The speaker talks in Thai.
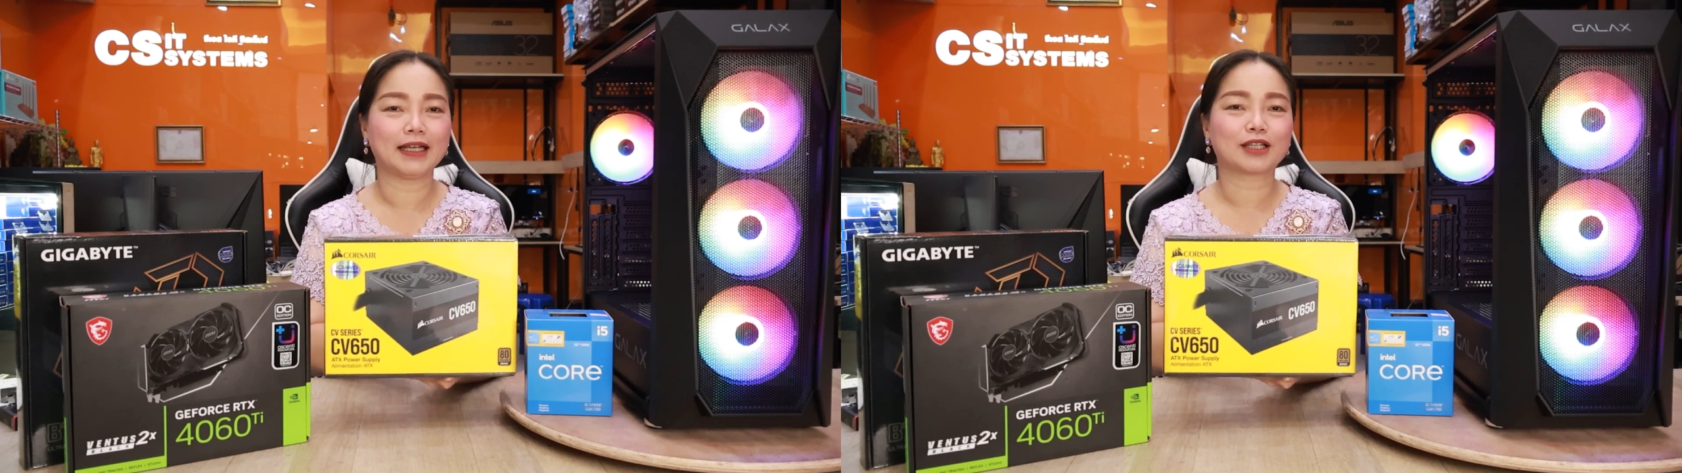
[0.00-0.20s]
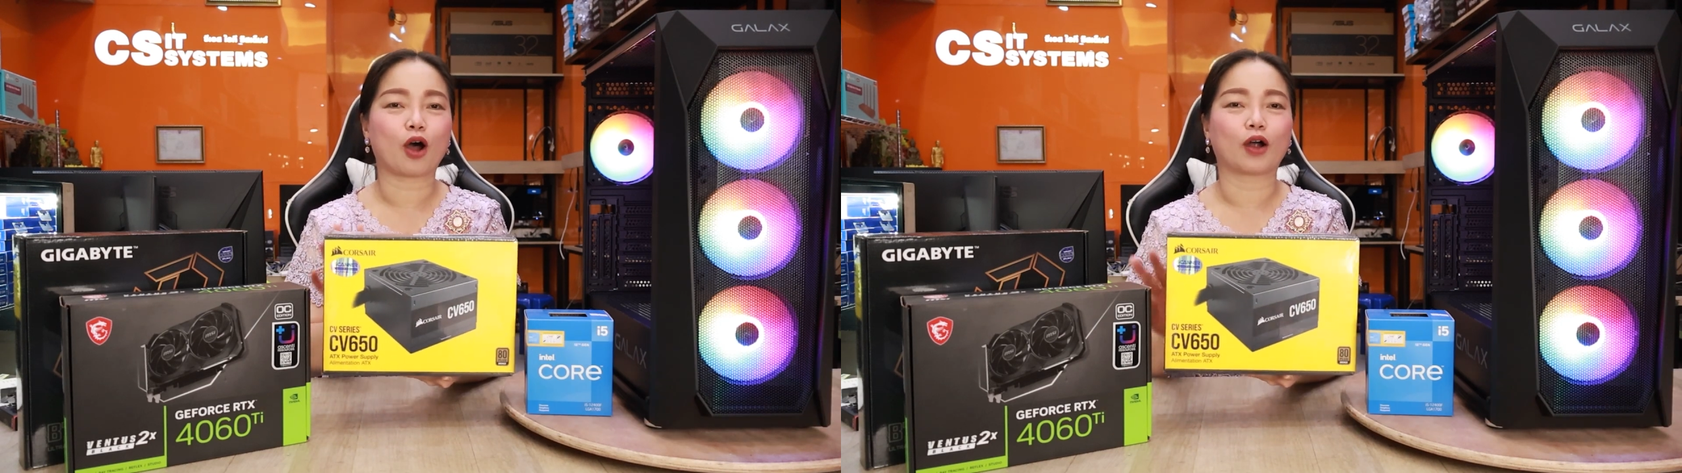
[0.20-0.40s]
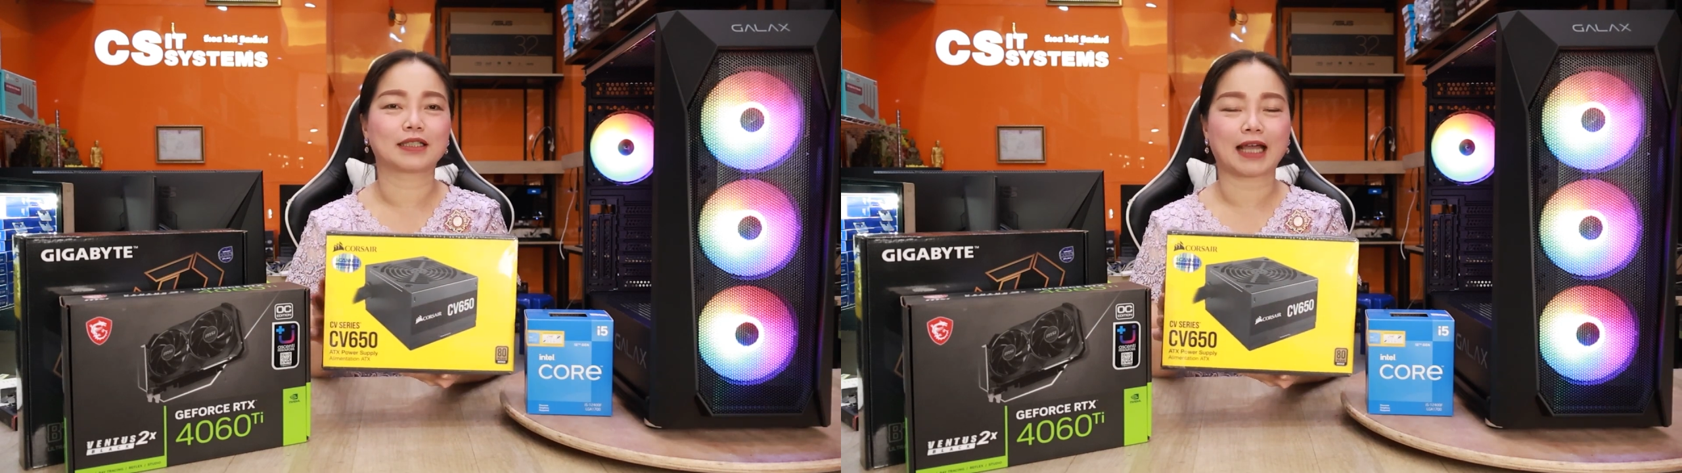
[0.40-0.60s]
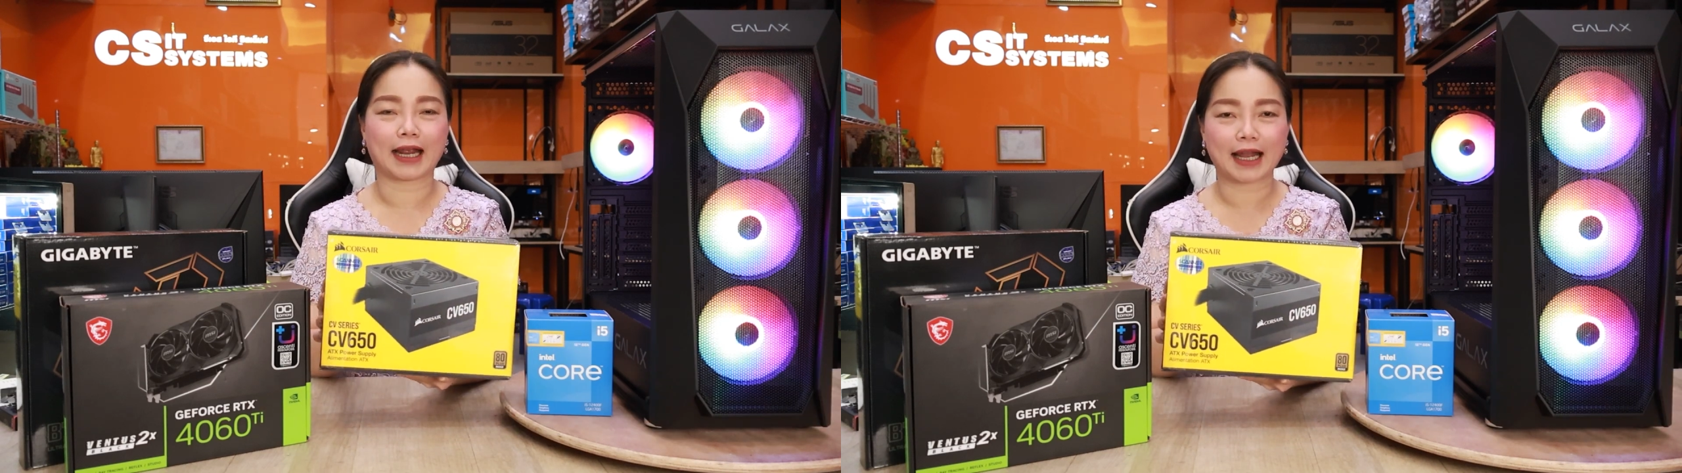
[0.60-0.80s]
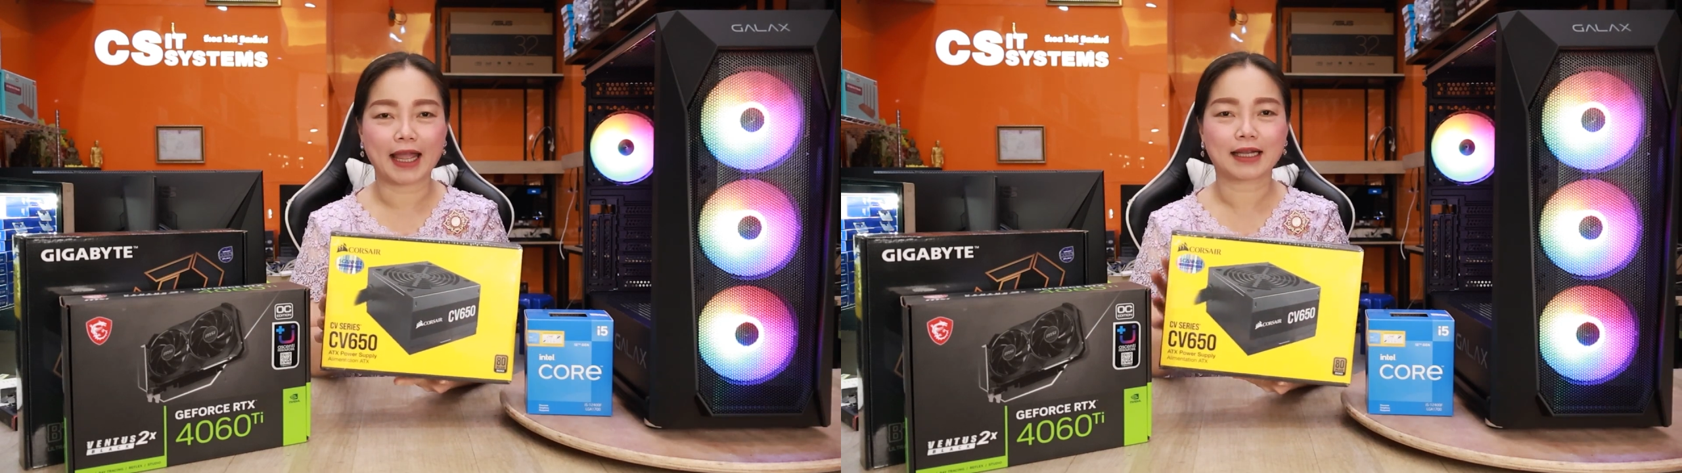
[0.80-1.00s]
ที่ถอด
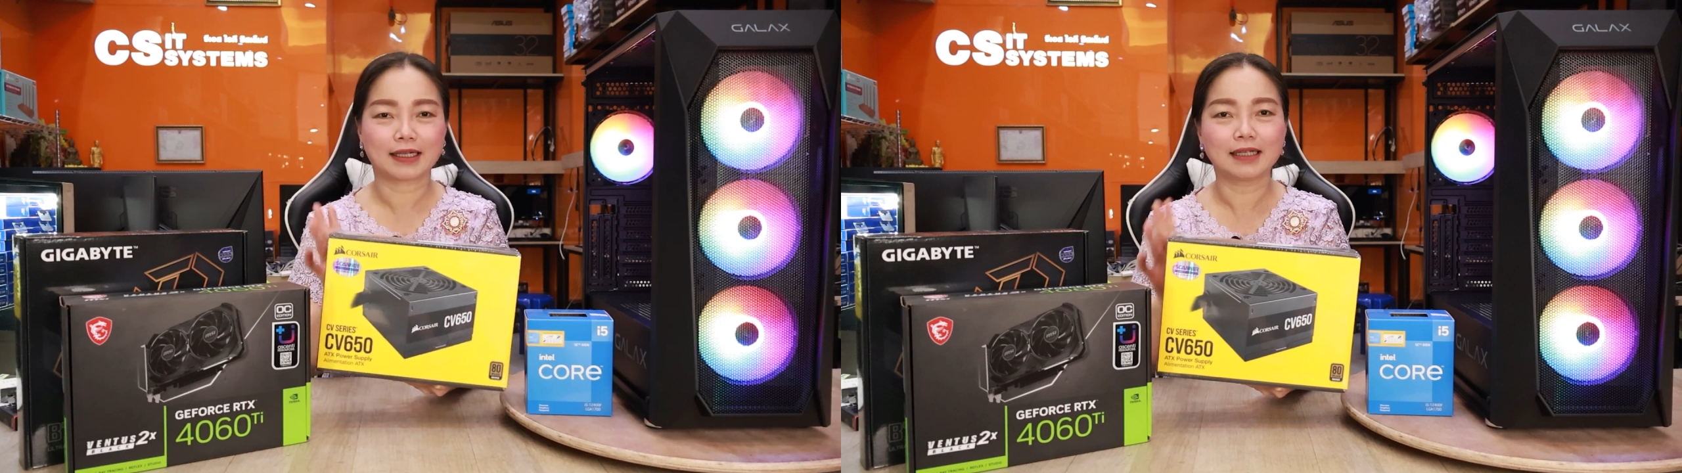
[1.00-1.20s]
สายได้